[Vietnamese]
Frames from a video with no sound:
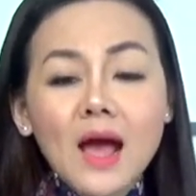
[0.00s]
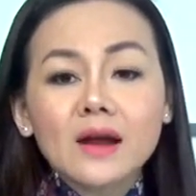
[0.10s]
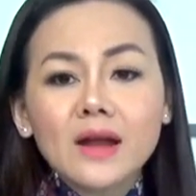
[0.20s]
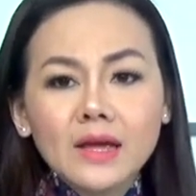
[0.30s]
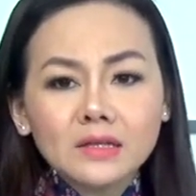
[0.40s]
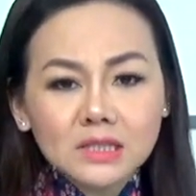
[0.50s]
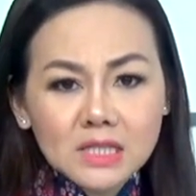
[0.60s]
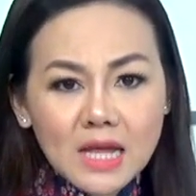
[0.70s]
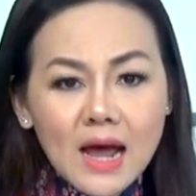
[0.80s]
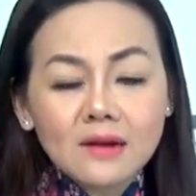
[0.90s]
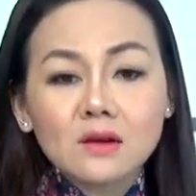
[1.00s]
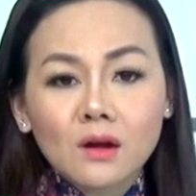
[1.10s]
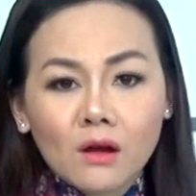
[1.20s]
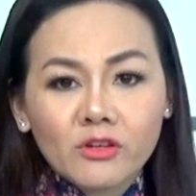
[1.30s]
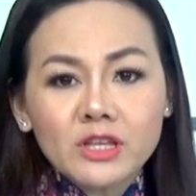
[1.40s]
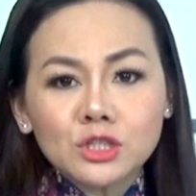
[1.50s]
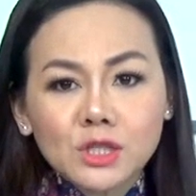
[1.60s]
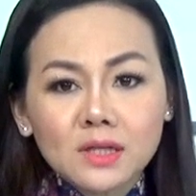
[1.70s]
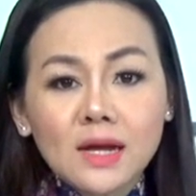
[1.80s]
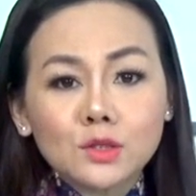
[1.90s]
để người nhà được lọt vào danh
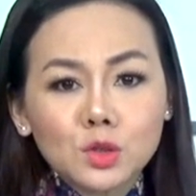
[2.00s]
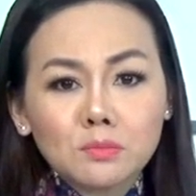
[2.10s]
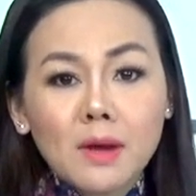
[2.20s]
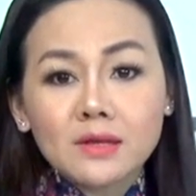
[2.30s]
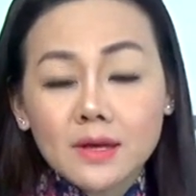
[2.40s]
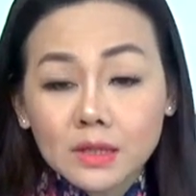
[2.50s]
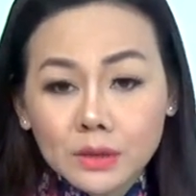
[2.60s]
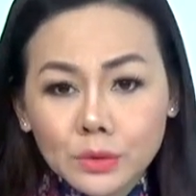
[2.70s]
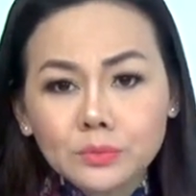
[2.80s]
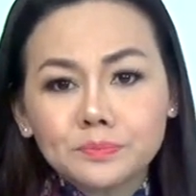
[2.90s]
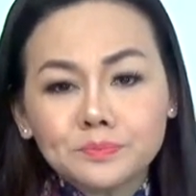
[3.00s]
sách các chuyến bay giải cứu.